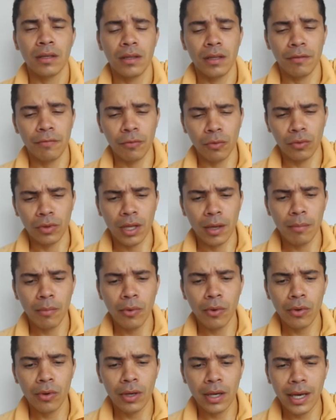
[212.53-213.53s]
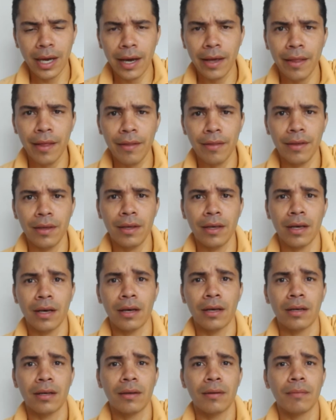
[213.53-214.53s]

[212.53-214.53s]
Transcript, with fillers: Disfrutemos cada día,